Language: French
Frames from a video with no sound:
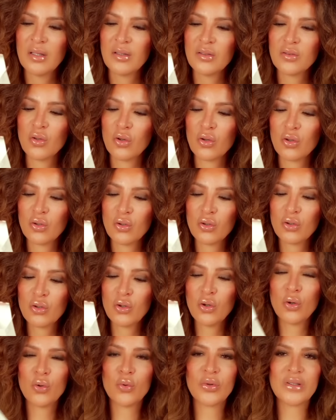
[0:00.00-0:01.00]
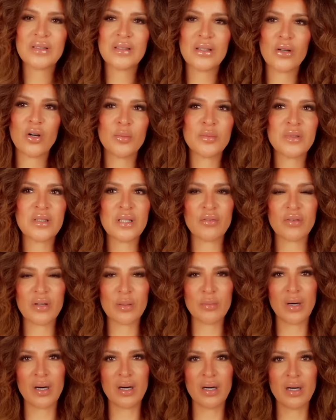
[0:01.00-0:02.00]
Donc le Go Away Serum, c'est
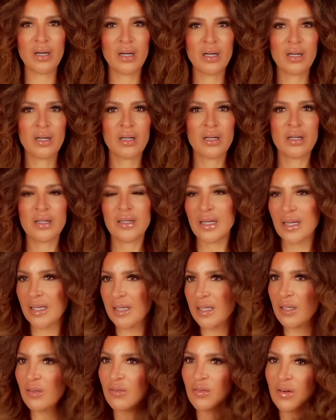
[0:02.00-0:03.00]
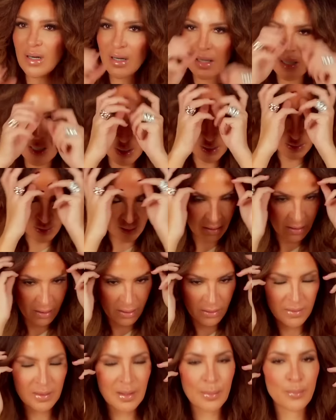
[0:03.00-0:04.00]
vraiment l'équivalent,
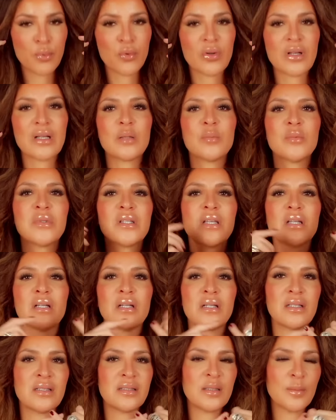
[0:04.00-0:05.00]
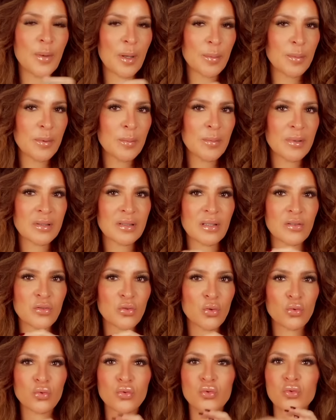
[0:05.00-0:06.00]
c'est pour éliminer les
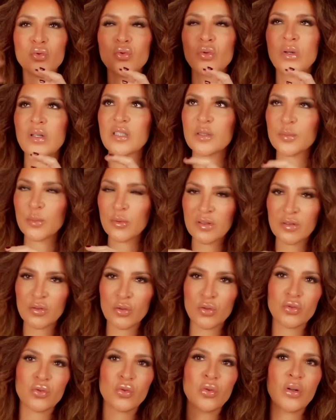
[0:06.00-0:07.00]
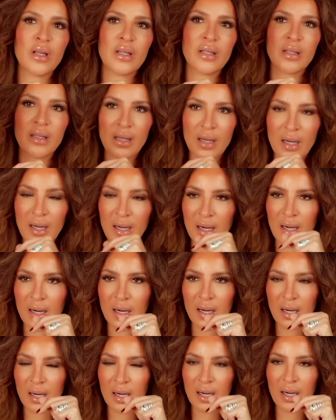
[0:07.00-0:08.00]
hyperpigmentations dues à l'exposition au soleil,
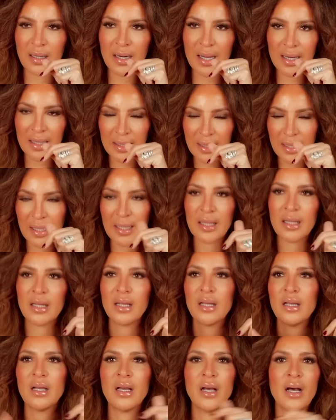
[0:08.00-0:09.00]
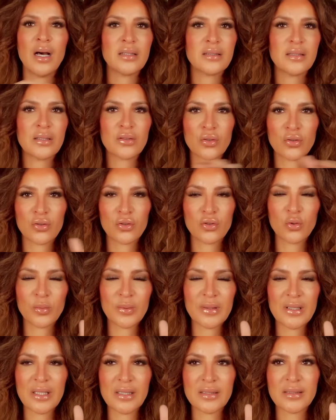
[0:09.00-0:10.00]
à, l'acné, à des tonnes
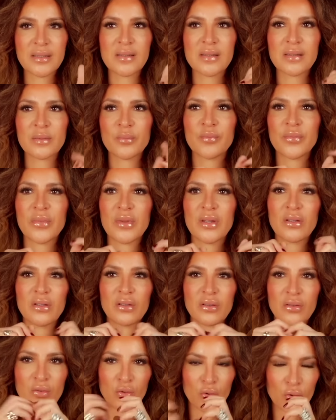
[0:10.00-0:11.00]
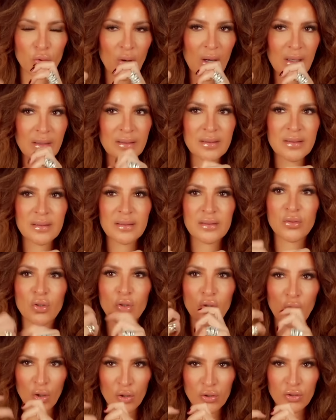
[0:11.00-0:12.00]
d'obédience, d'occurrence, de
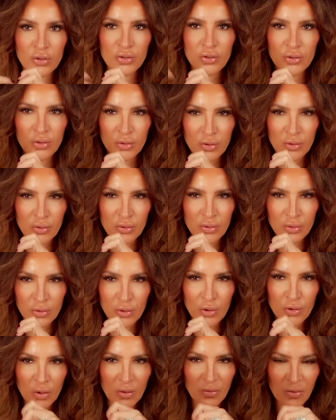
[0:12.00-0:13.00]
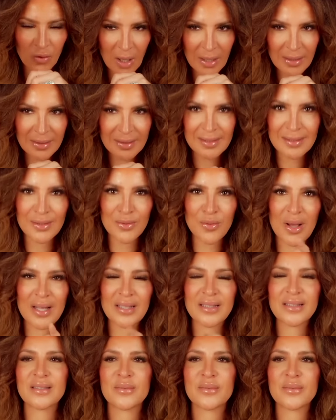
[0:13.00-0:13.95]
cause, de survenance, what